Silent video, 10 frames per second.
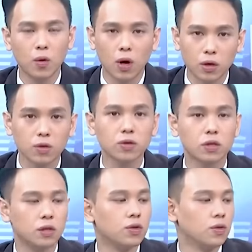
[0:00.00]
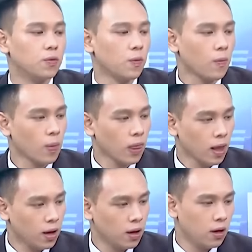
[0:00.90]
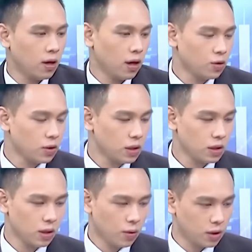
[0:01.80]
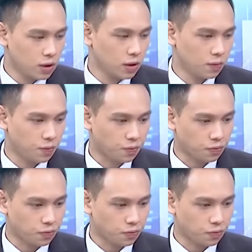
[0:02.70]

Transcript: 网通就是一群啊，所以在这个位置。